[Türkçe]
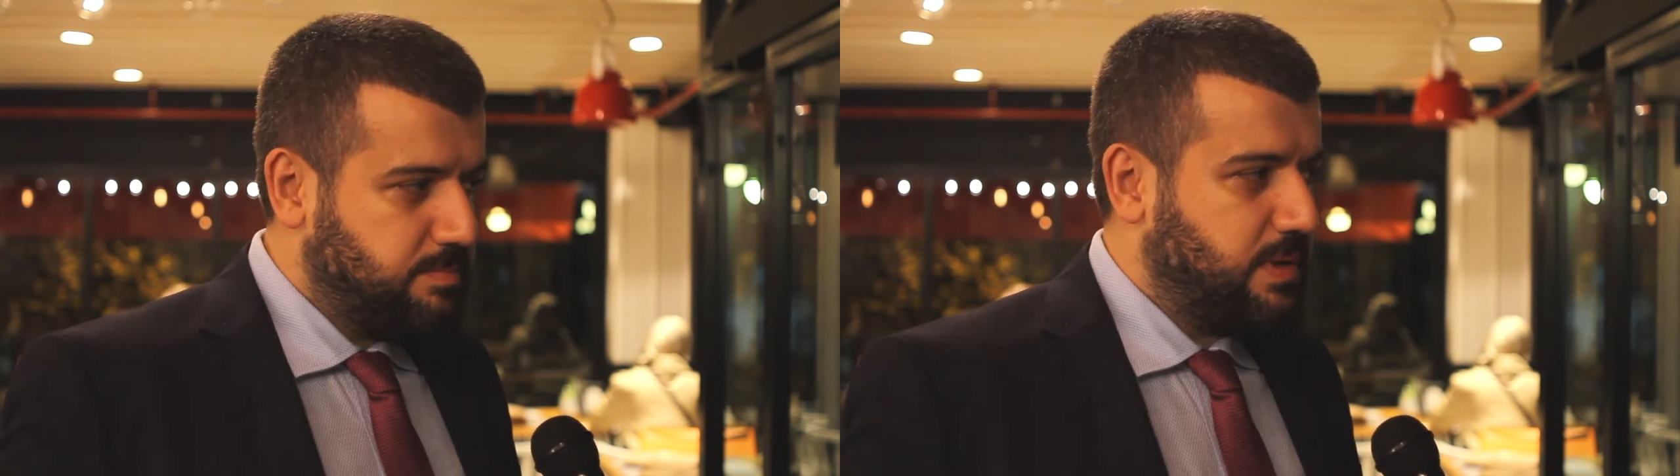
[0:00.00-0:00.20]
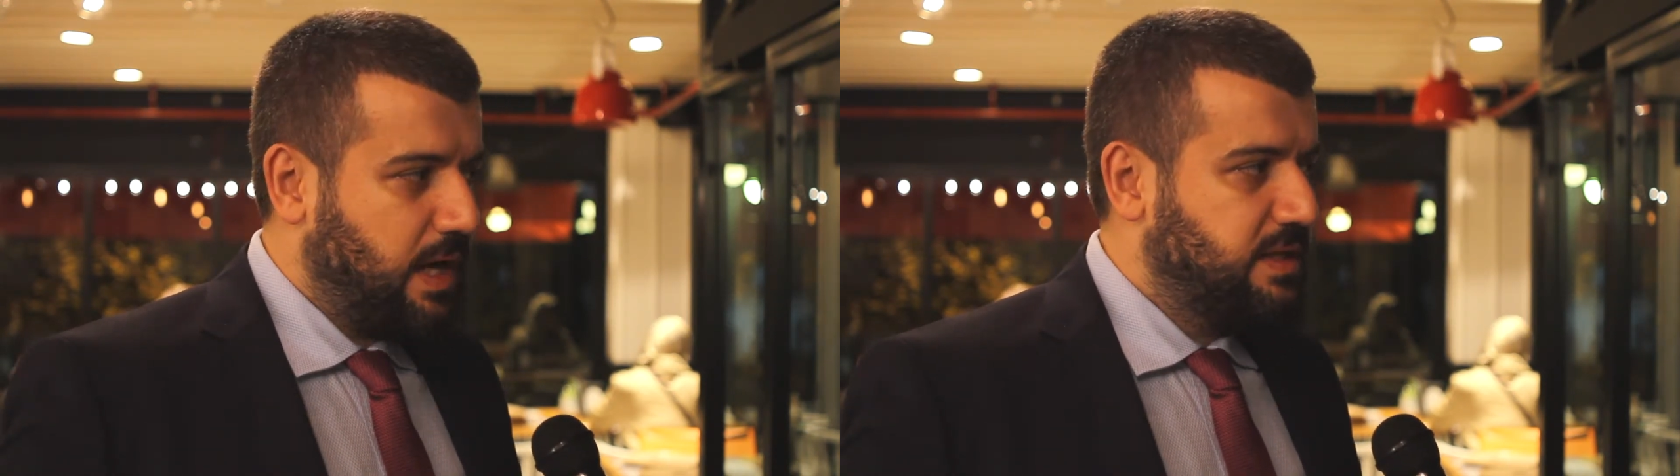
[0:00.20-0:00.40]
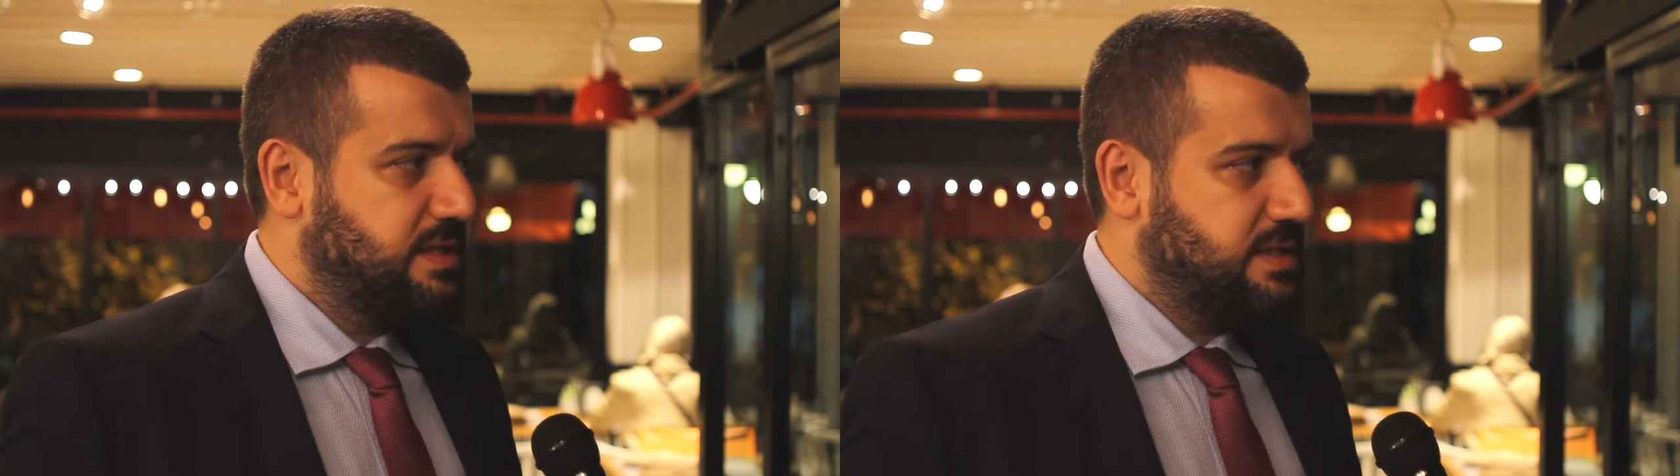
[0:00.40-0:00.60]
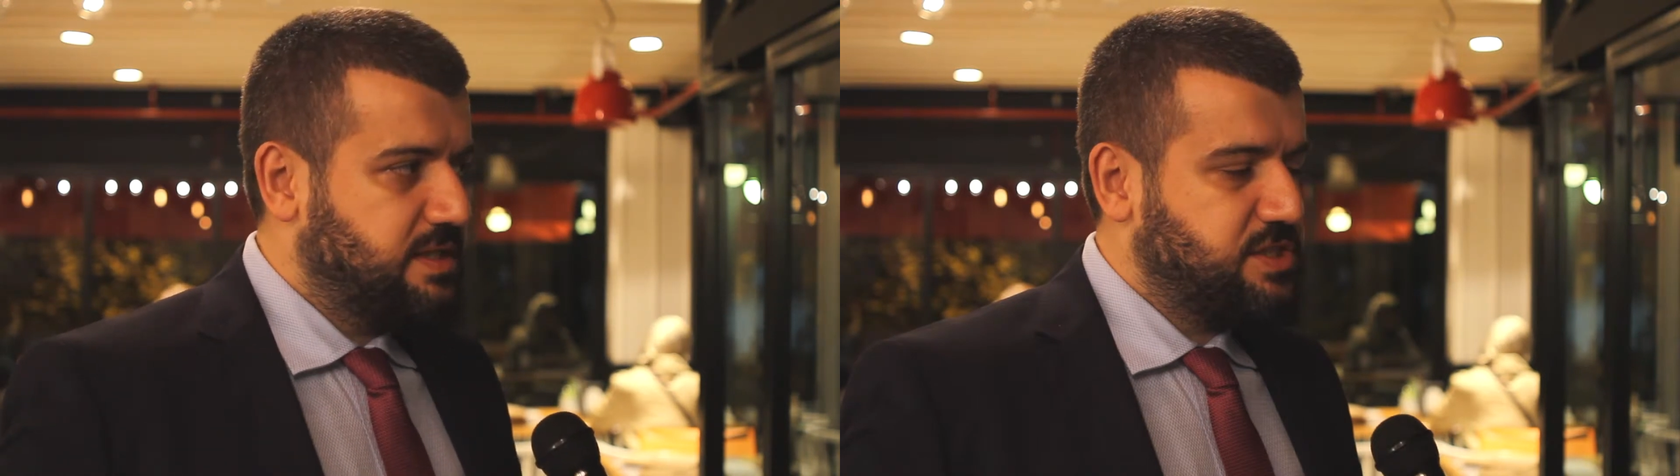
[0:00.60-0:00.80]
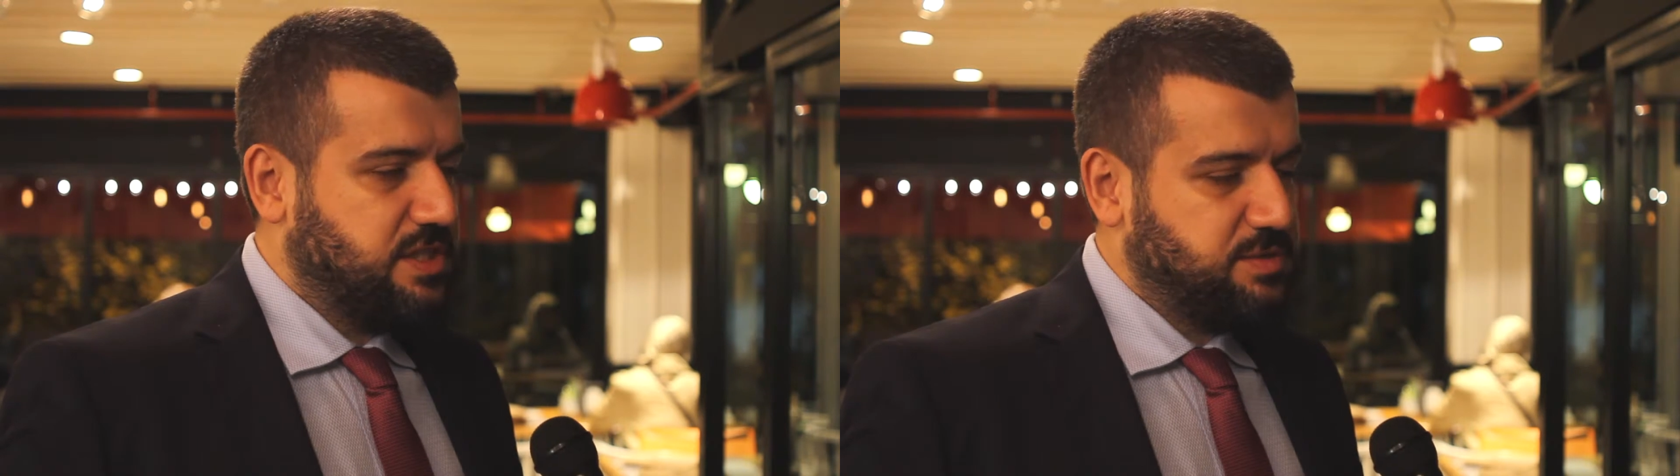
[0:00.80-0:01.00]
alanında
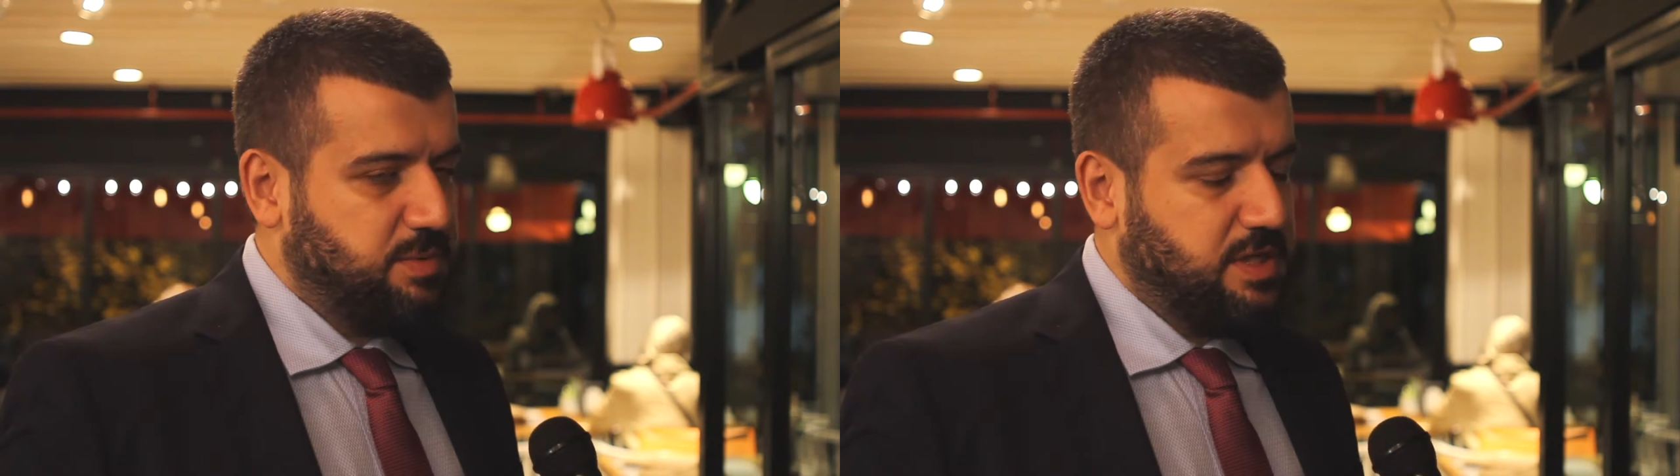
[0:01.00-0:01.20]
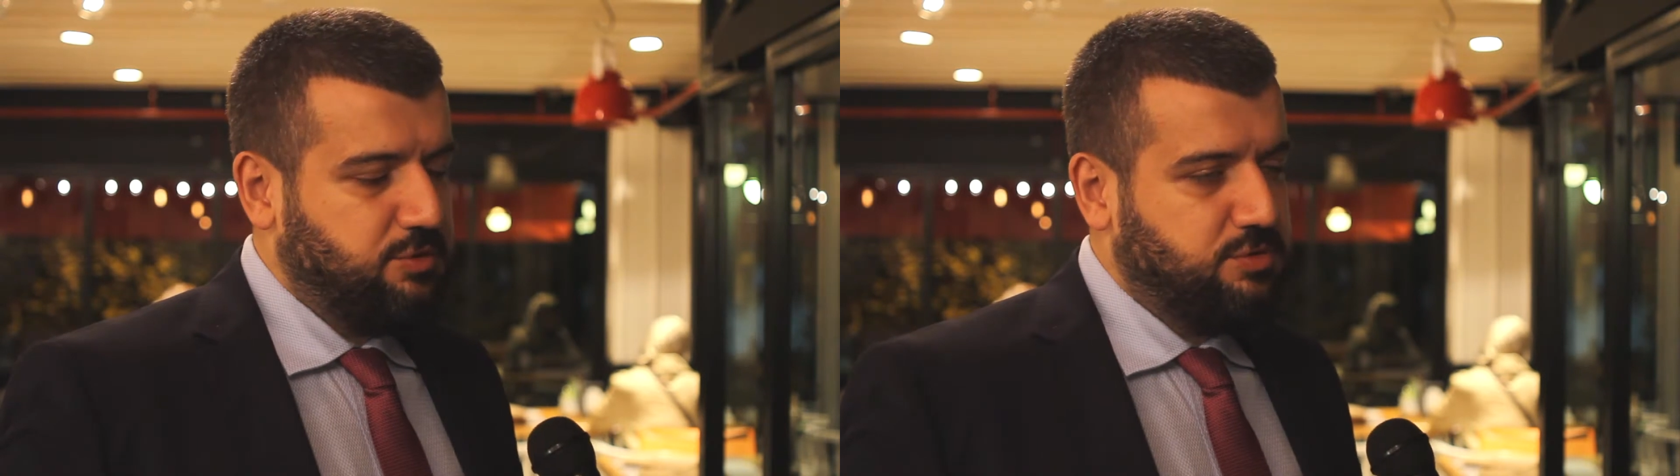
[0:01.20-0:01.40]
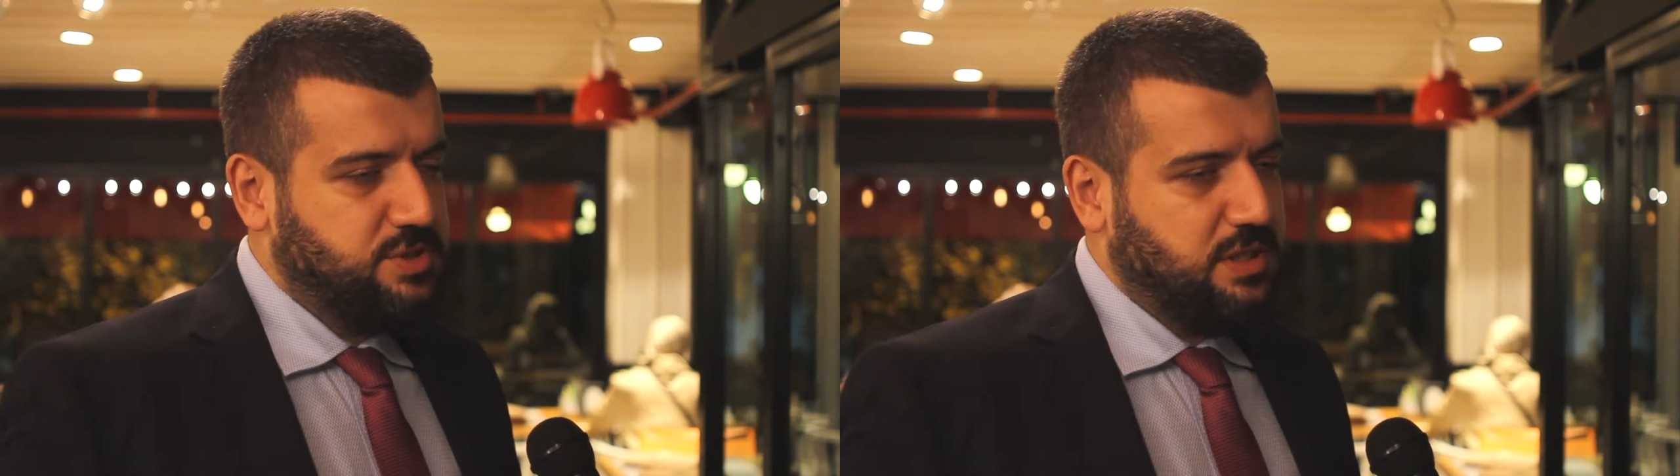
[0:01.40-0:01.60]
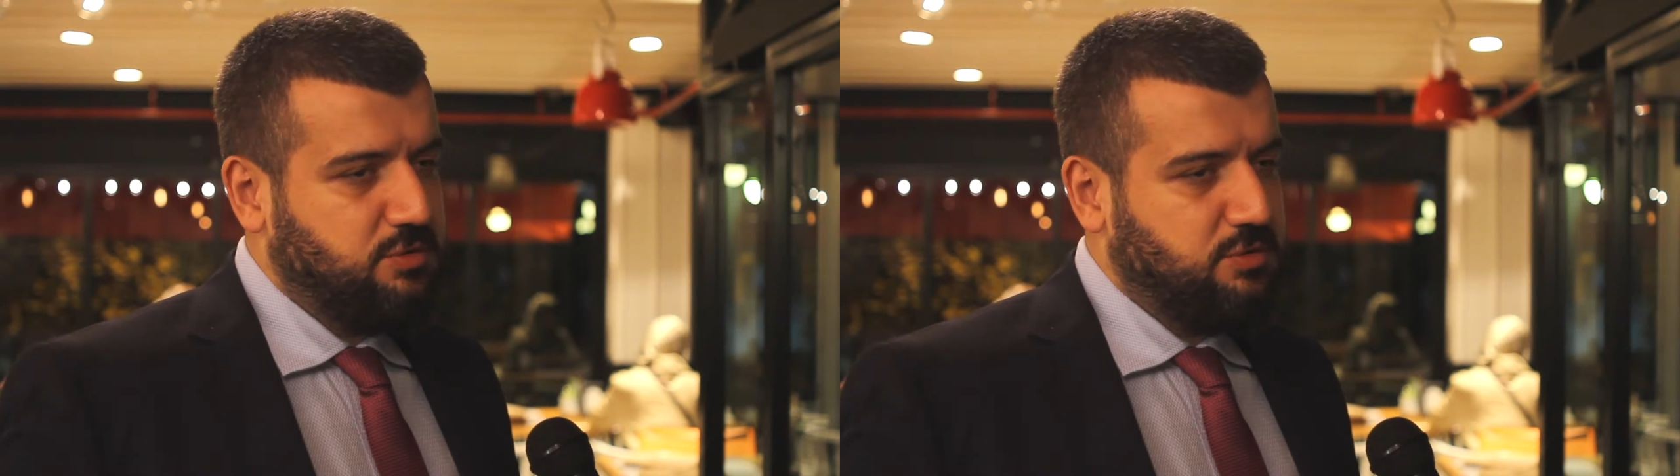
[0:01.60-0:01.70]
da çalışmalar yürütecek.